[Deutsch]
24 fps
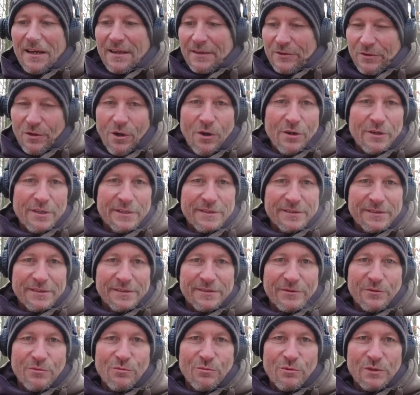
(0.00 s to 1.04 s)
Noch ist
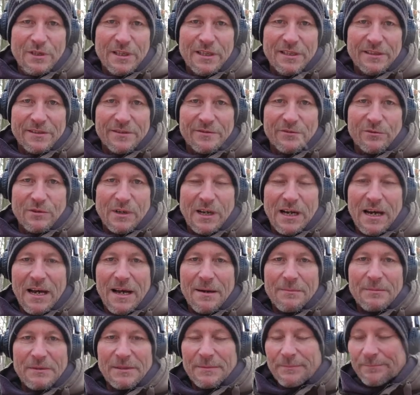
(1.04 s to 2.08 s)
es gut hier zu
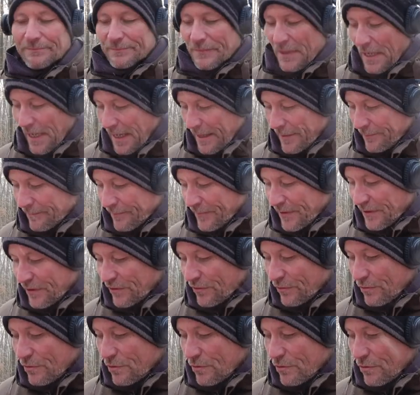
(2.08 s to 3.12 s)
graben, ja,
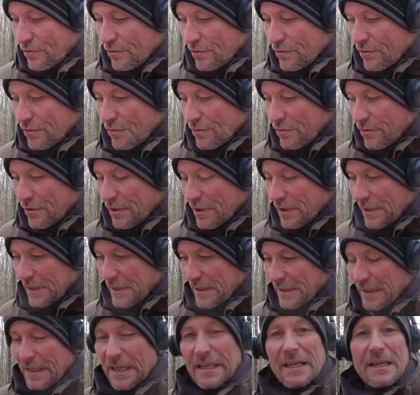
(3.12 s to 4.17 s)
zu
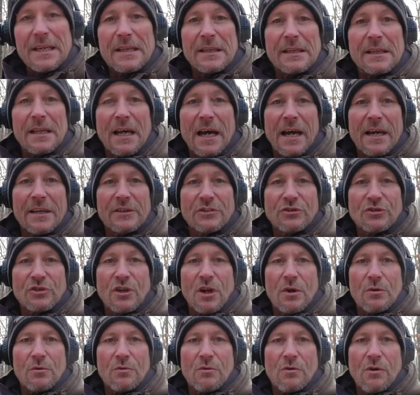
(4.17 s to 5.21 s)
den
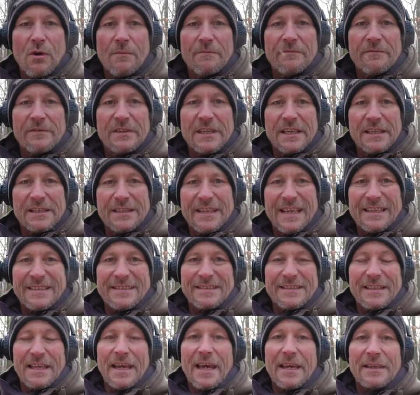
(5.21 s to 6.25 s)
Einstellungen kommen wir
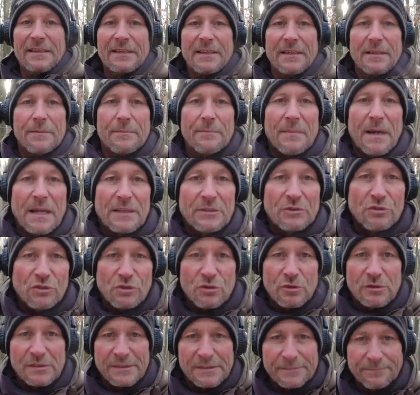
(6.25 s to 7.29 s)
jetzt direkt im
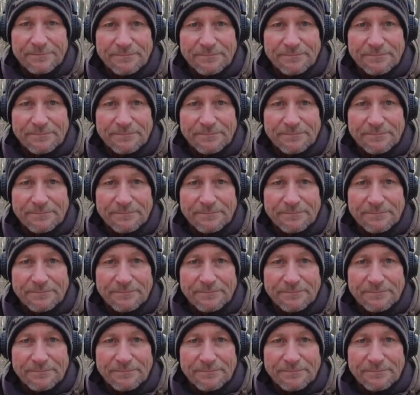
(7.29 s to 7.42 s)
Anschluss